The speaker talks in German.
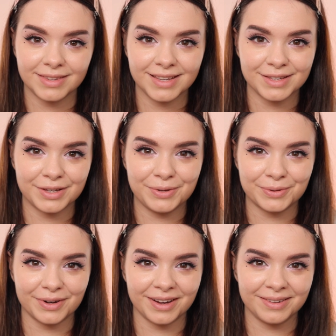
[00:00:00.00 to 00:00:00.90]
Die sind
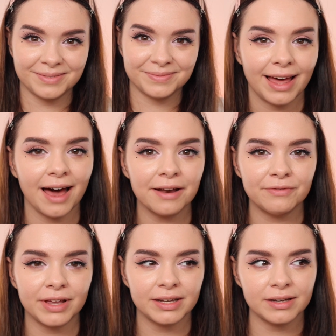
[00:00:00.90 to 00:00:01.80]
cute, oder? Gerade
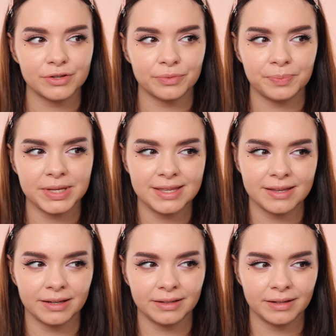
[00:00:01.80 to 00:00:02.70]
wenn so ein
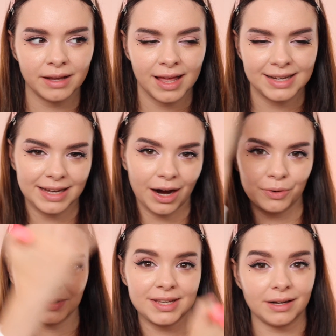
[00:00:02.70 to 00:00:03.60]
bisschen die
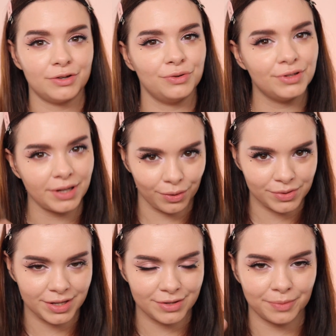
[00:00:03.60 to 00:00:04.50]
Haut sehr natürlich
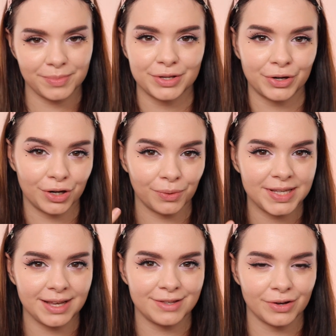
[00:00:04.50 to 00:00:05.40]
aussehen soll, ein bisschen glowy
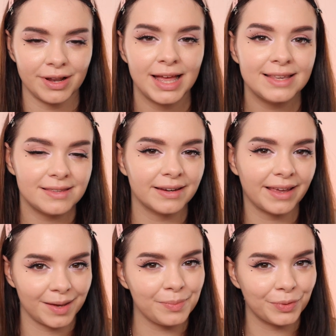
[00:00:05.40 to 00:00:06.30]
sein soll, sind
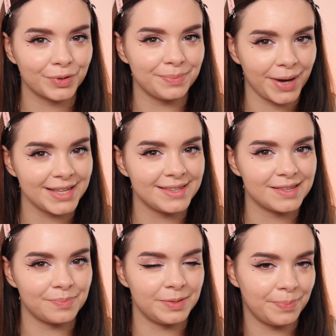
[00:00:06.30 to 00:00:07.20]
Cremeprodukte
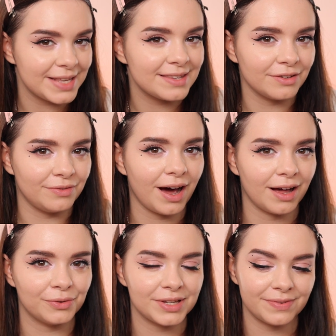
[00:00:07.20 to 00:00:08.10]
meistens die bessere
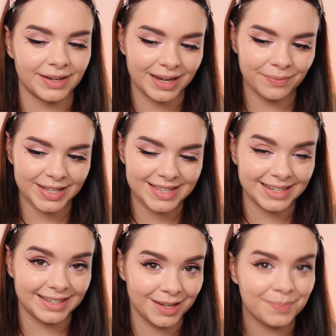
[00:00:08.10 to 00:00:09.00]
Wahl. Und deswegen nehmen wir jetzt
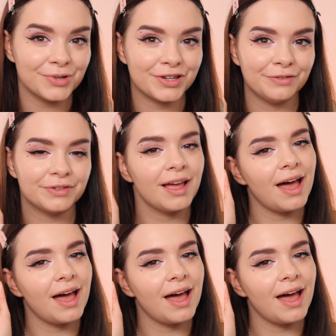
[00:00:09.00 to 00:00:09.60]
den Lippenstift